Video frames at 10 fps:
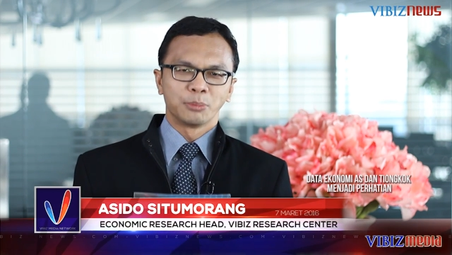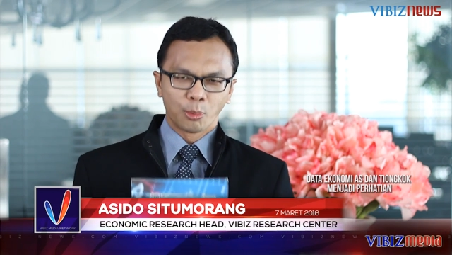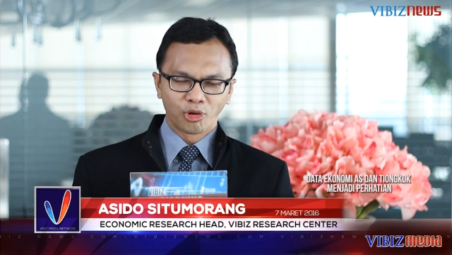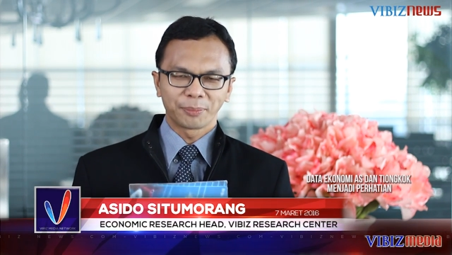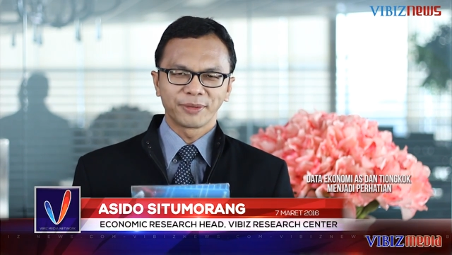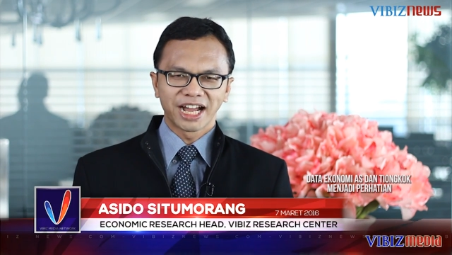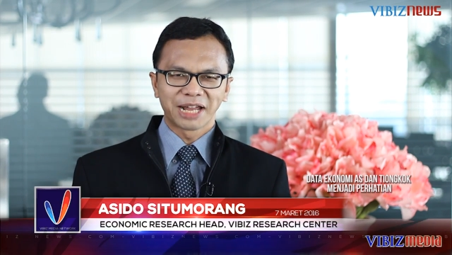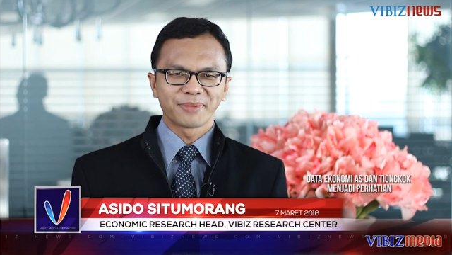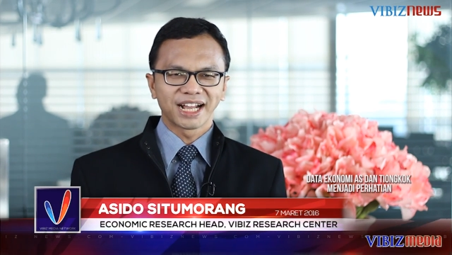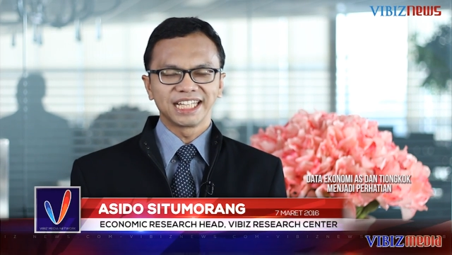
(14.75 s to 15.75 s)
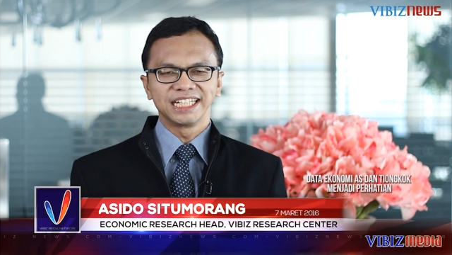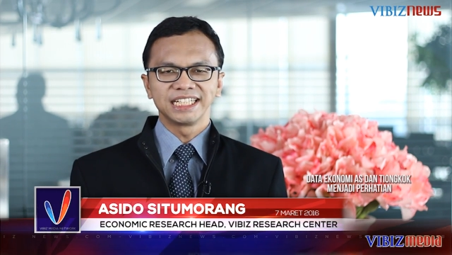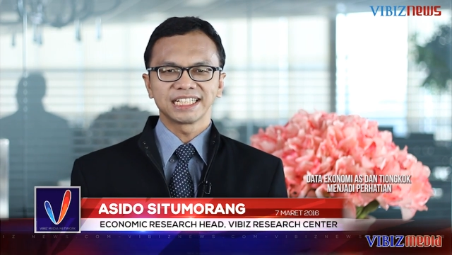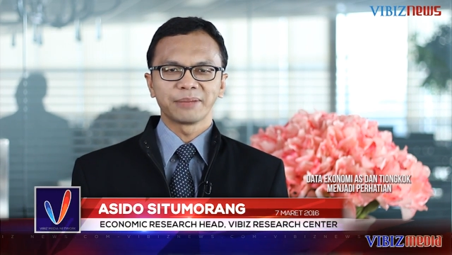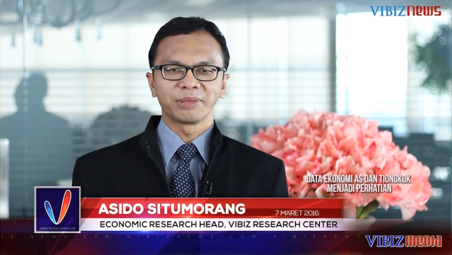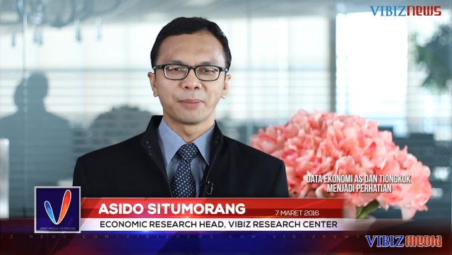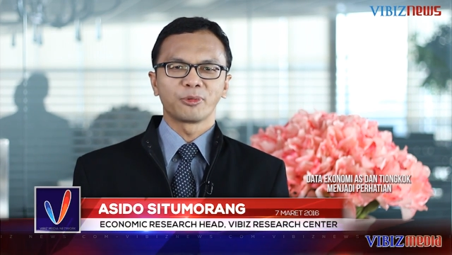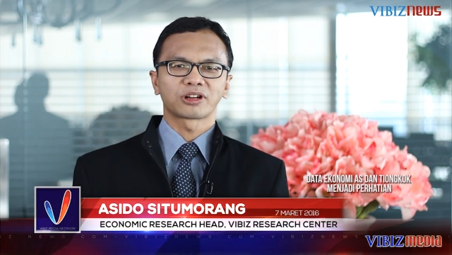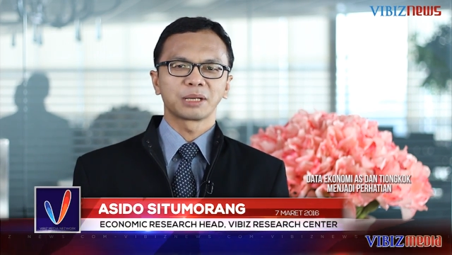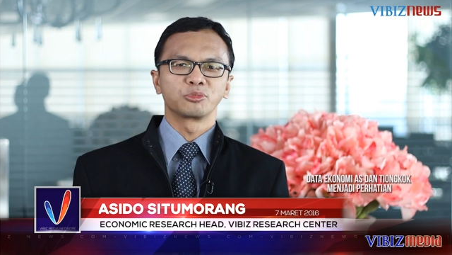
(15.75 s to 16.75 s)
Mulai perdagangan pagi ini, kami
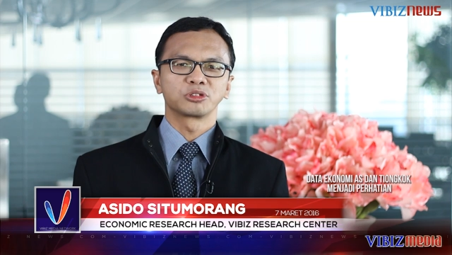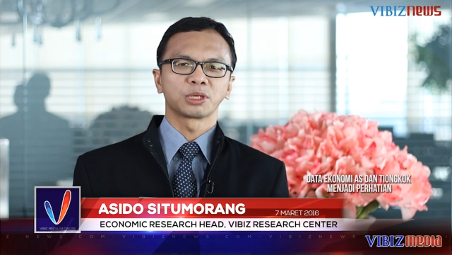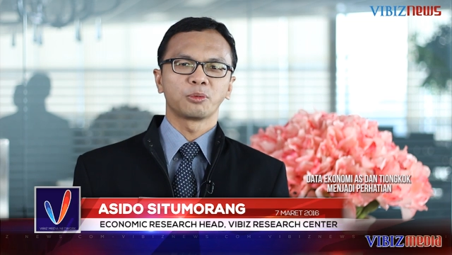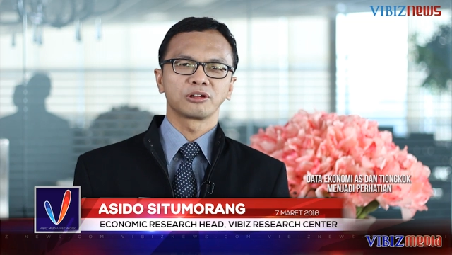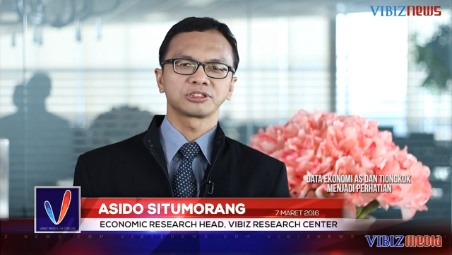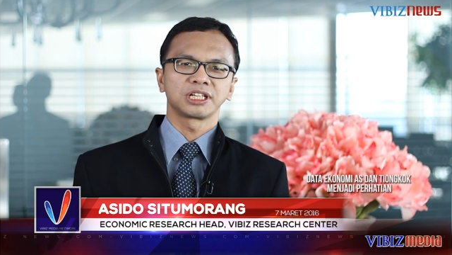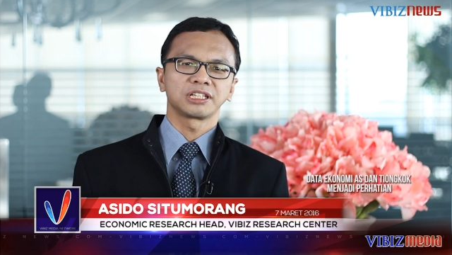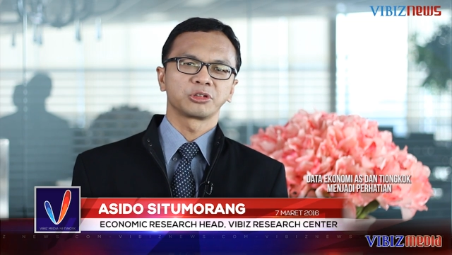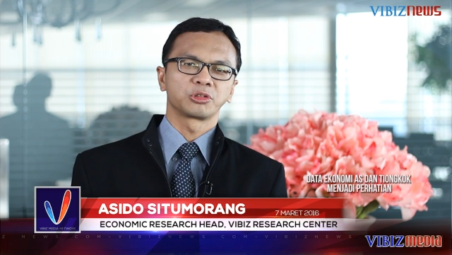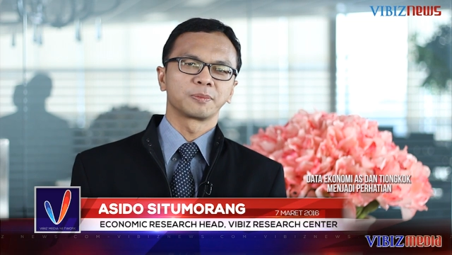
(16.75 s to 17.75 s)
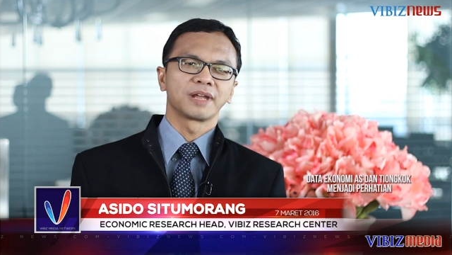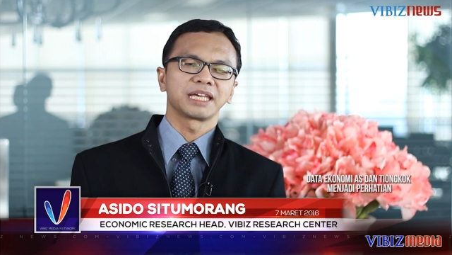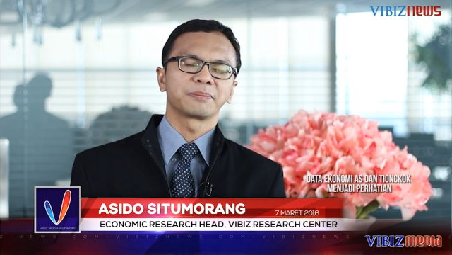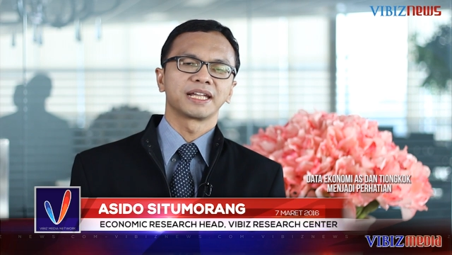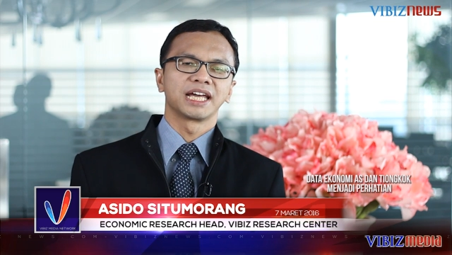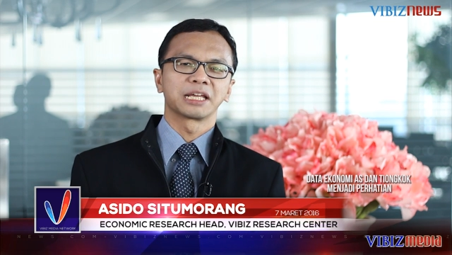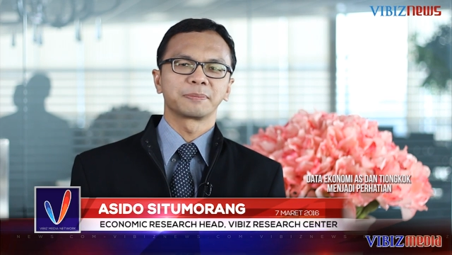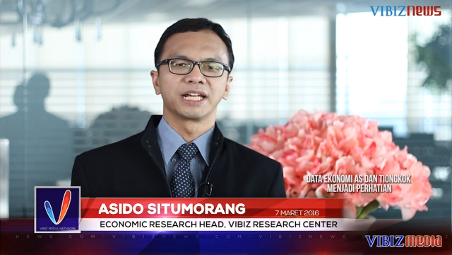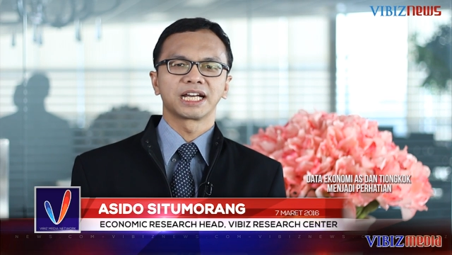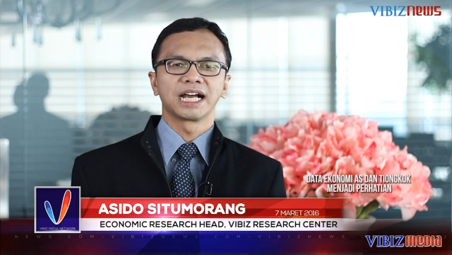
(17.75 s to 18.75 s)
laporkan bursa Wall Street ditutup naik pada akhir
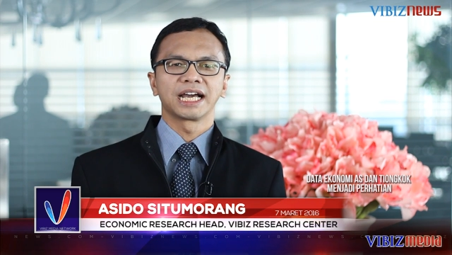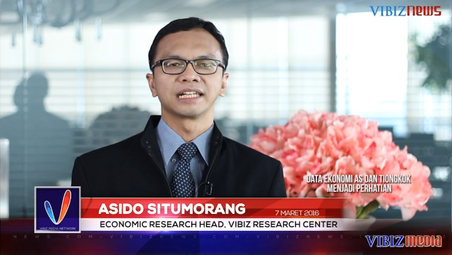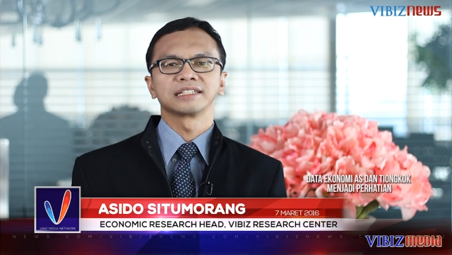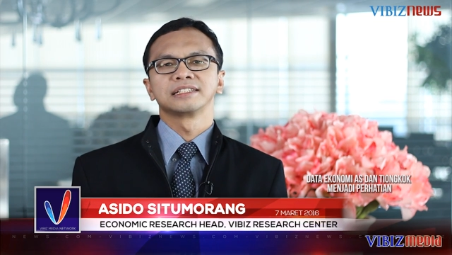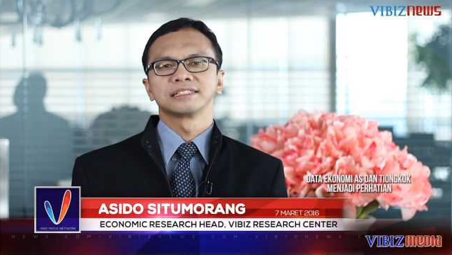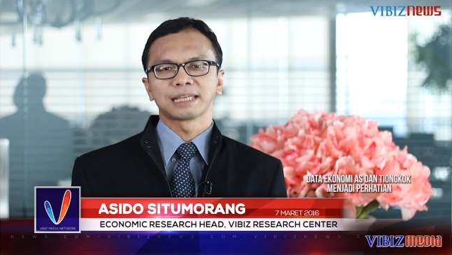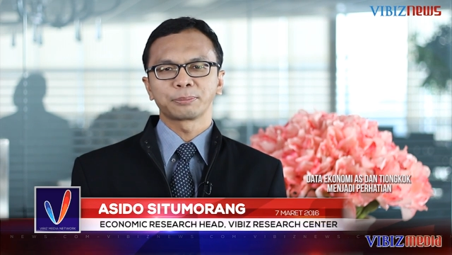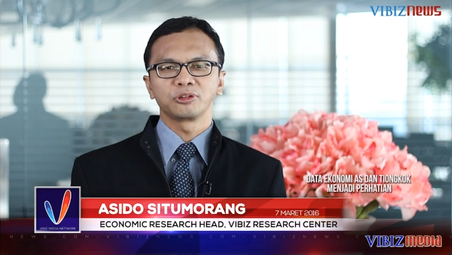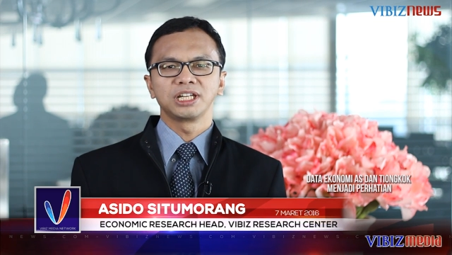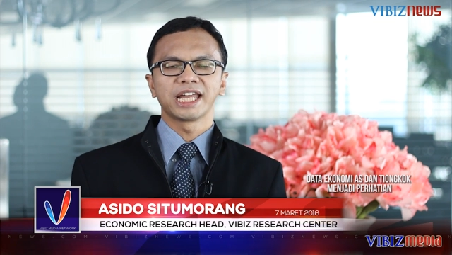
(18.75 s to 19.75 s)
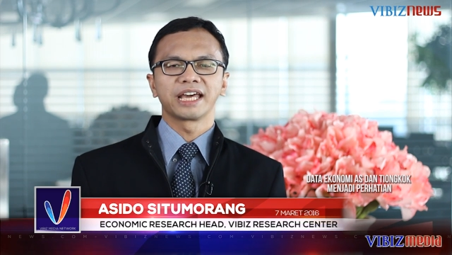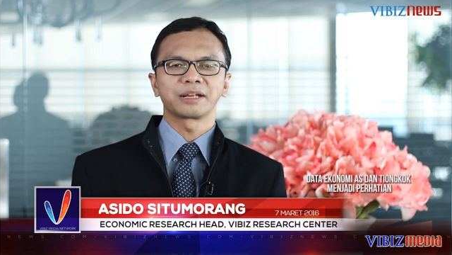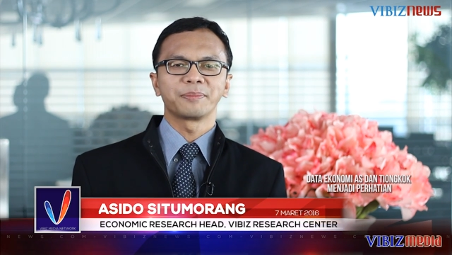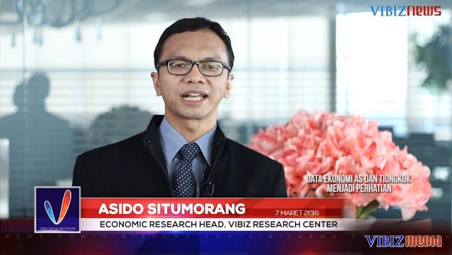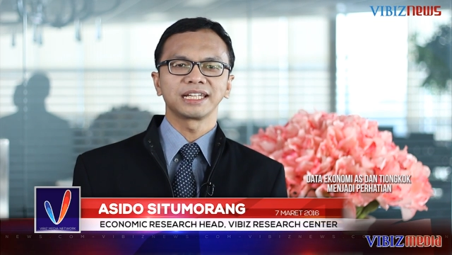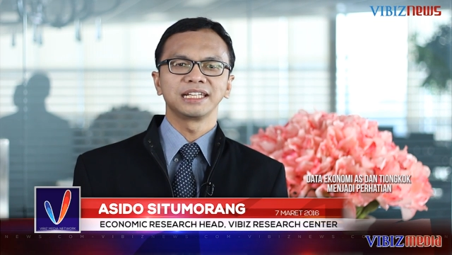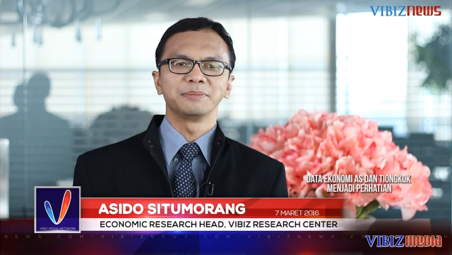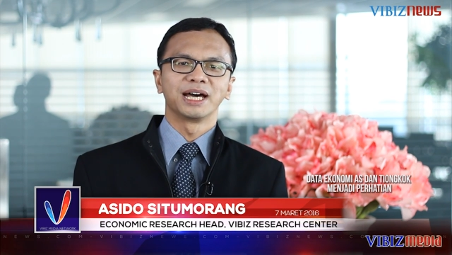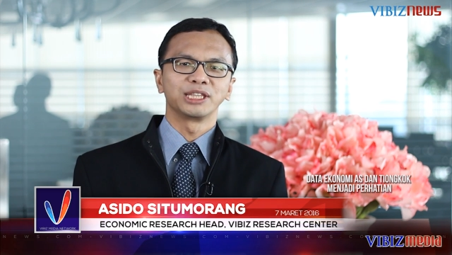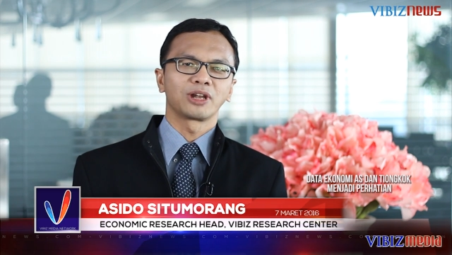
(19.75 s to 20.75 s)
perdagangan Sabtu dini hari kemarin,
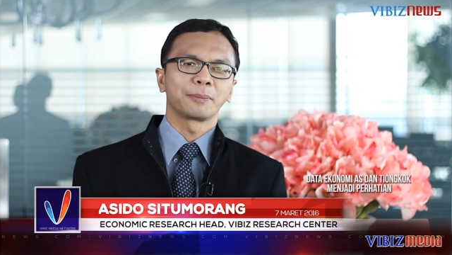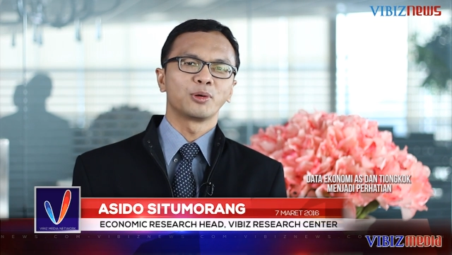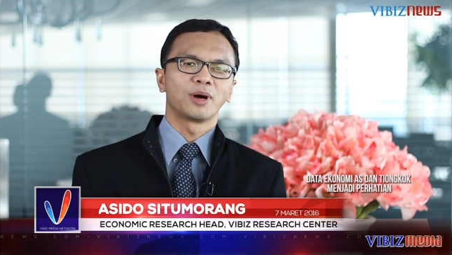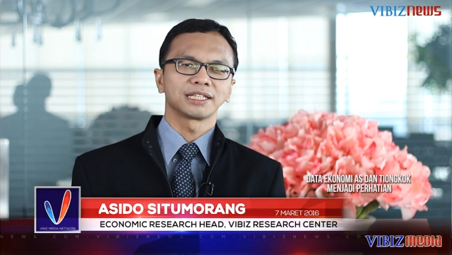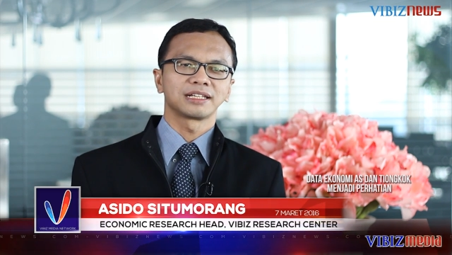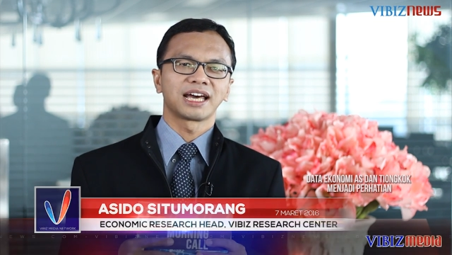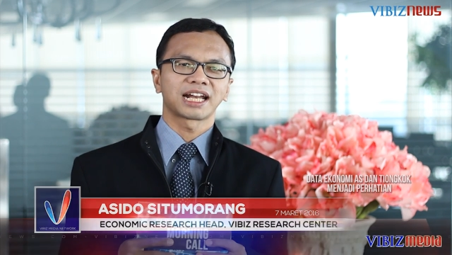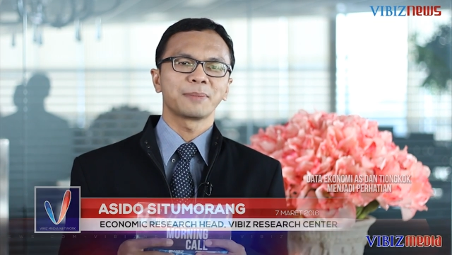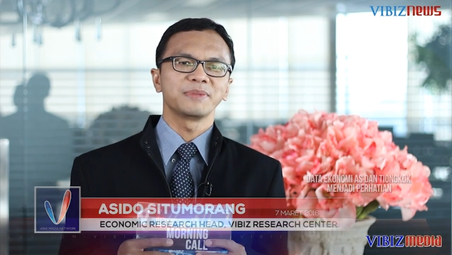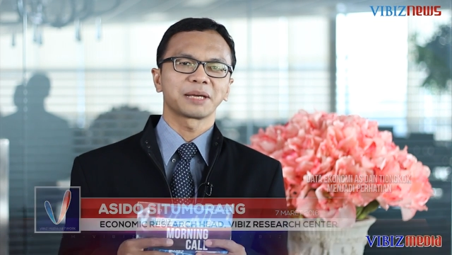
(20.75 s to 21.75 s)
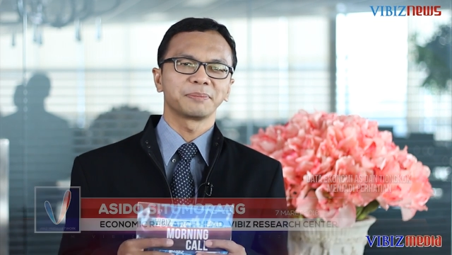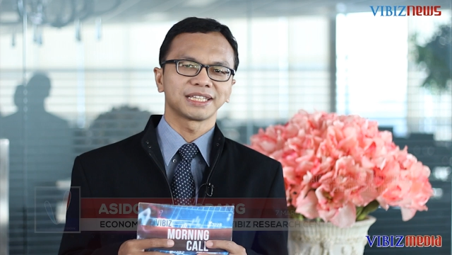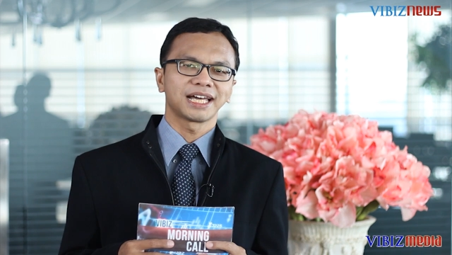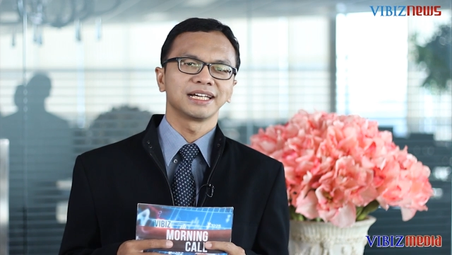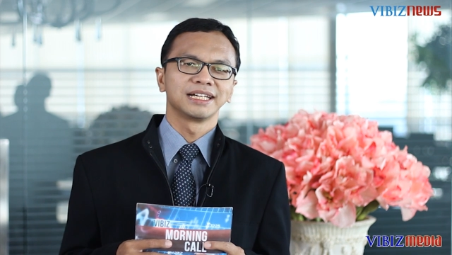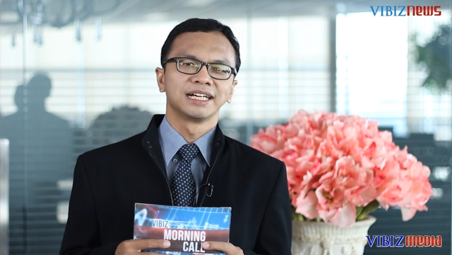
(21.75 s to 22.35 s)
dibantu oleh penguatan harga minyak mentah